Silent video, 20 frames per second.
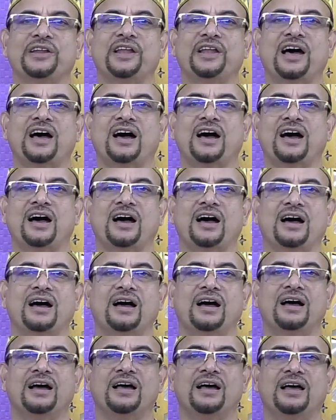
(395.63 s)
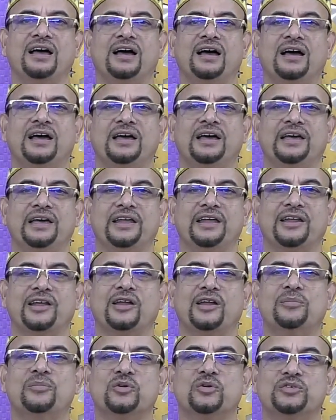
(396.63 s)
চলে না এরা
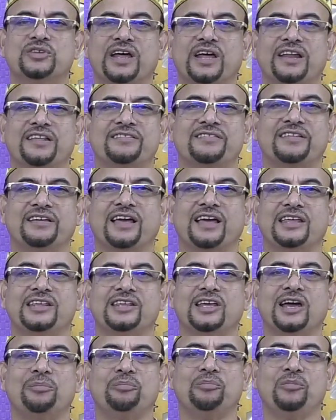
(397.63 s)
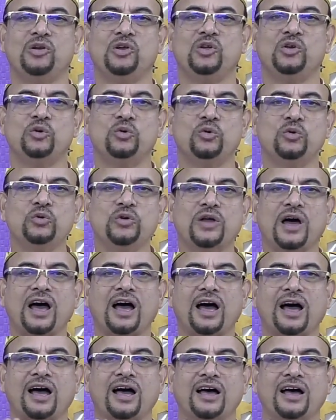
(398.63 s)
হলো মুদারেসিকা ইয়ামলিকুনা